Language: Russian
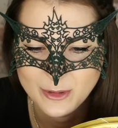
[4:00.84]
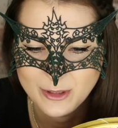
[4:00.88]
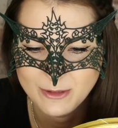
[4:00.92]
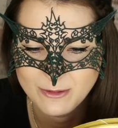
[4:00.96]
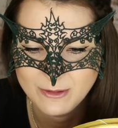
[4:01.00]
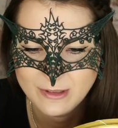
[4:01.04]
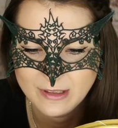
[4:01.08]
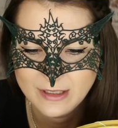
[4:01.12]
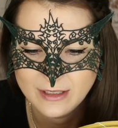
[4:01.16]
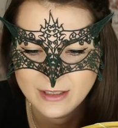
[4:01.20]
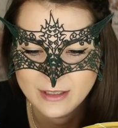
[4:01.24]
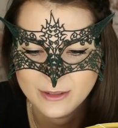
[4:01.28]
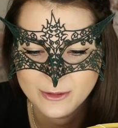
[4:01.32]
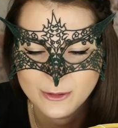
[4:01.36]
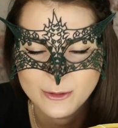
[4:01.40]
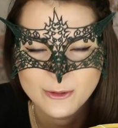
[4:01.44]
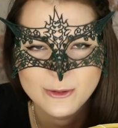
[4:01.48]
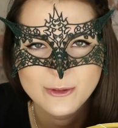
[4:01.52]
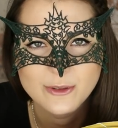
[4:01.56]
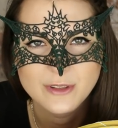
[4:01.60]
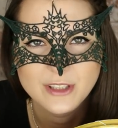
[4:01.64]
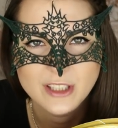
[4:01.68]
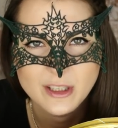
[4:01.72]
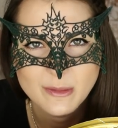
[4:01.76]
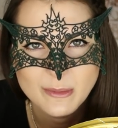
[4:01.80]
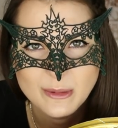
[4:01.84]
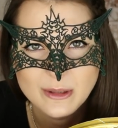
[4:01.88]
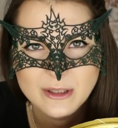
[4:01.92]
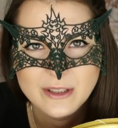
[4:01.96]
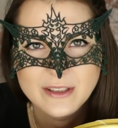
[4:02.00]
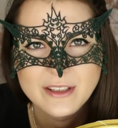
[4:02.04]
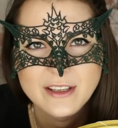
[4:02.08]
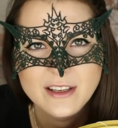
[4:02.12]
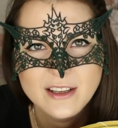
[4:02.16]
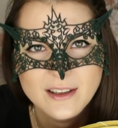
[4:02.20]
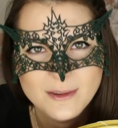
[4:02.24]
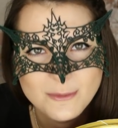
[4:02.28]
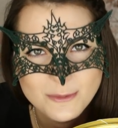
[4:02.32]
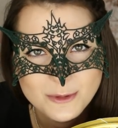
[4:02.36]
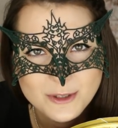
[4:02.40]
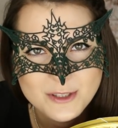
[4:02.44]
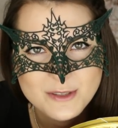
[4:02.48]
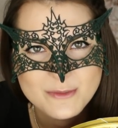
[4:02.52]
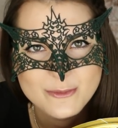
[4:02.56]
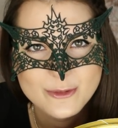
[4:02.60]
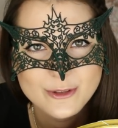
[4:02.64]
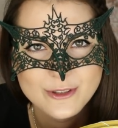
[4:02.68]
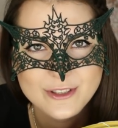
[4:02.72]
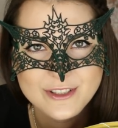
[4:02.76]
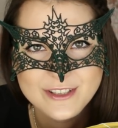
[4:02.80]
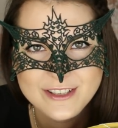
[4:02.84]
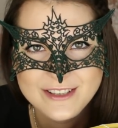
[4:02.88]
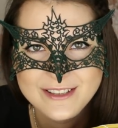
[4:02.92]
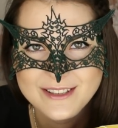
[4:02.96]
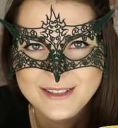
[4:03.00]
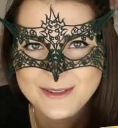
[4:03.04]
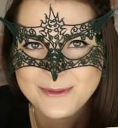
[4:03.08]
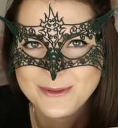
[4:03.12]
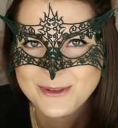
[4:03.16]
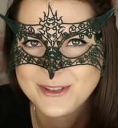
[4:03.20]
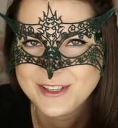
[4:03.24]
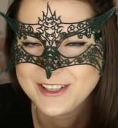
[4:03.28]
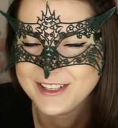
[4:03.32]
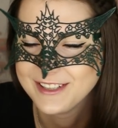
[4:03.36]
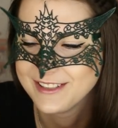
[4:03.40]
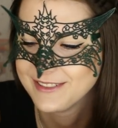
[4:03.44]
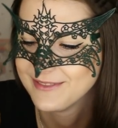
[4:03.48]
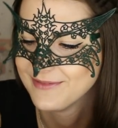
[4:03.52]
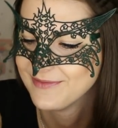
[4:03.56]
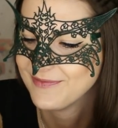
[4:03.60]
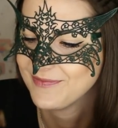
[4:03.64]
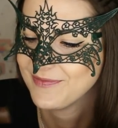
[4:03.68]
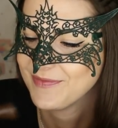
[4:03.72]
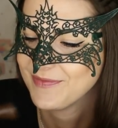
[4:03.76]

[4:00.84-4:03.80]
привели, а то не было, некому нас было жизни учить.